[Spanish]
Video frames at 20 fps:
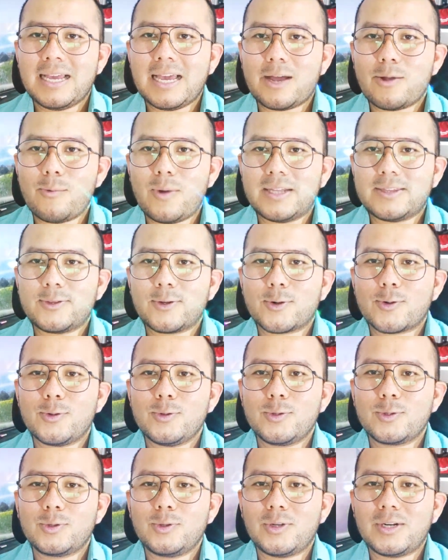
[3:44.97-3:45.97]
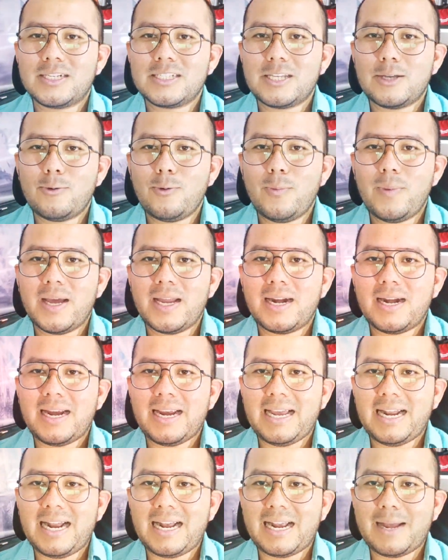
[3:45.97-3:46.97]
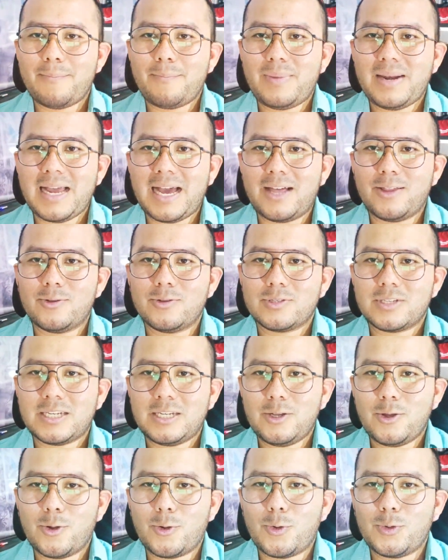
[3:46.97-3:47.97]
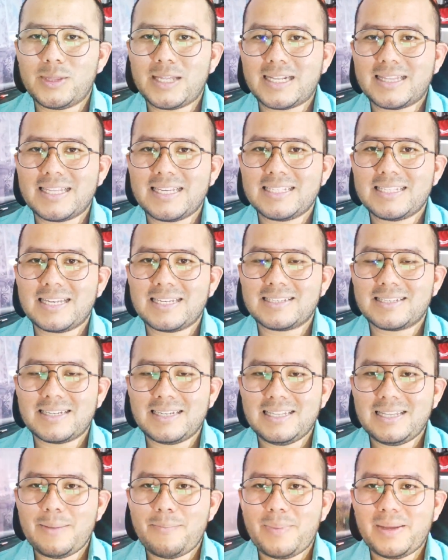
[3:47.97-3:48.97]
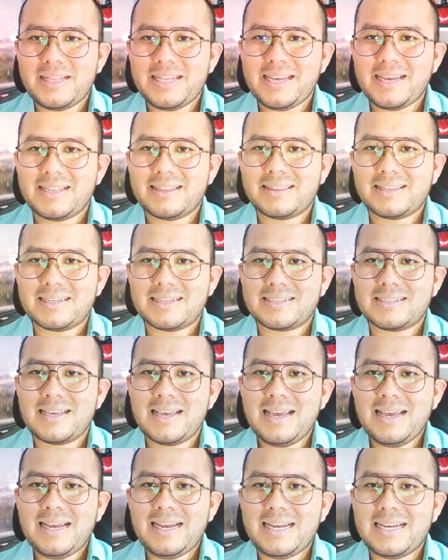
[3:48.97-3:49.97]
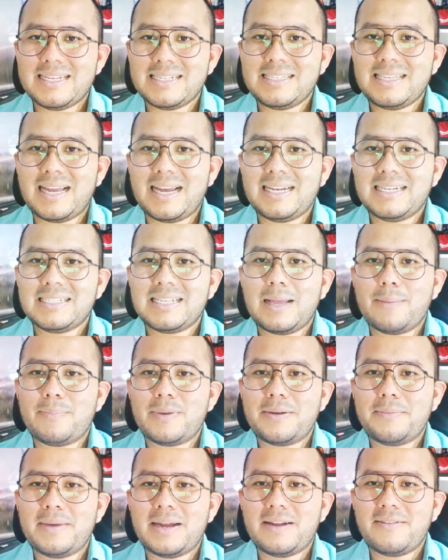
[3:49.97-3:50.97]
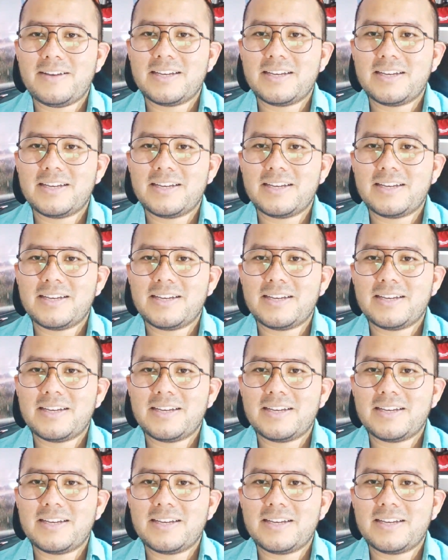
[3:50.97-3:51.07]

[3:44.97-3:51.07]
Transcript: que cuatro conductores de Uber eran empleados y no contratistas independientes. Esta es la primera